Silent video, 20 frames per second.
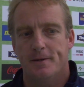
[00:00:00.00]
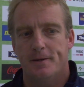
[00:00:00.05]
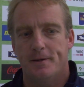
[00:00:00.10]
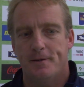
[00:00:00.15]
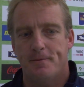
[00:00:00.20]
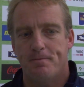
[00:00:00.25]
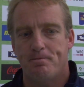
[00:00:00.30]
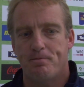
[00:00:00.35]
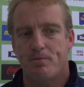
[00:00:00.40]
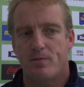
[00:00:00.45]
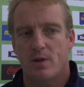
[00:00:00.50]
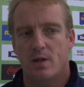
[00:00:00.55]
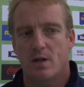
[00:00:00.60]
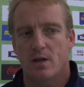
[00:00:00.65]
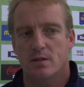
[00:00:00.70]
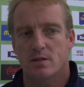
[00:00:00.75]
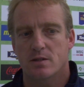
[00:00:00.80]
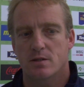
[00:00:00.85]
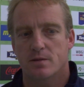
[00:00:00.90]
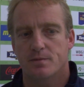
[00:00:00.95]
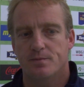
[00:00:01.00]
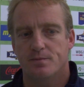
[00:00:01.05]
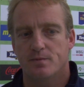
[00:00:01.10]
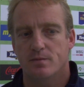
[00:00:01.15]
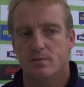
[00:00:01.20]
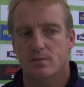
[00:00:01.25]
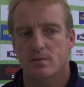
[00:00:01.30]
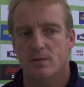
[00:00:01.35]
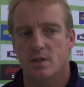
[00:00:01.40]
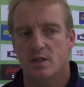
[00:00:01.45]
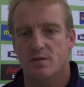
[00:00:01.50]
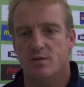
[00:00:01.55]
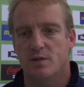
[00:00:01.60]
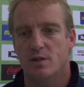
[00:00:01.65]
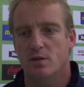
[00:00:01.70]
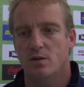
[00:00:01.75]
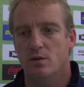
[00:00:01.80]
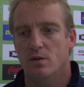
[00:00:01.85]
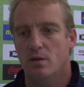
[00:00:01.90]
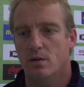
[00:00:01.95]
ähm, dass, dass
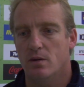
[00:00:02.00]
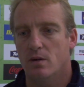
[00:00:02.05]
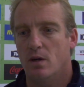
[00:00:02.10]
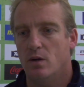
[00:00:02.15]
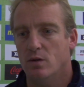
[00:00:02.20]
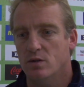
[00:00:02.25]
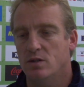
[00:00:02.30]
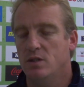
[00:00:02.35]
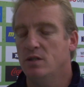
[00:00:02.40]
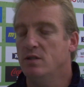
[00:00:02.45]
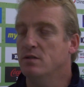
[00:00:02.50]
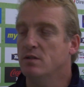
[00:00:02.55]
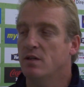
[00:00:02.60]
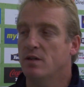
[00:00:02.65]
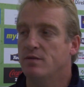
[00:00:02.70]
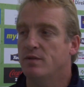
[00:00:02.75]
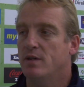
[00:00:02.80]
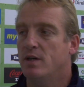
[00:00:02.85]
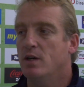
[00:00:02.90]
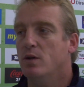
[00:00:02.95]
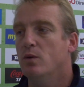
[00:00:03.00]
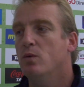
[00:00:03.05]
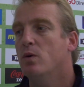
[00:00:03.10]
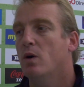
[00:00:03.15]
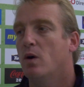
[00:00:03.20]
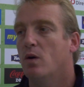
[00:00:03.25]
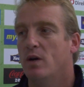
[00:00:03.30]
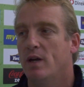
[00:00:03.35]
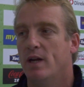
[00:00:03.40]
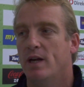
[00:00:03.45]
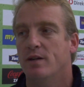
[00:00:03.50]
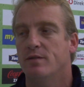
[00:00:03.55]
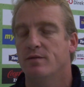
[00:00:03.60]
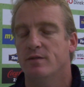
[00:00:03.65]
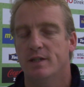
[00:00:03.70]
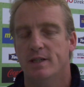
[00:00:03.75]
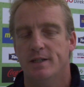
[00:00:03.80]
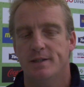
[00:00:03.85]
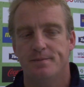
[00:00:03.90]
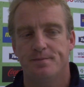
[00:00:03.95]
wir aus diesen Erfahrungen auch lernen
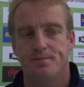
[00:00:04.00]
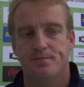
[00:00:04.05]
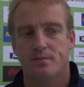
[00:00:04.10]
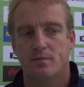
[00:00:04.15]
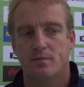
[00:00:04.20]
werden.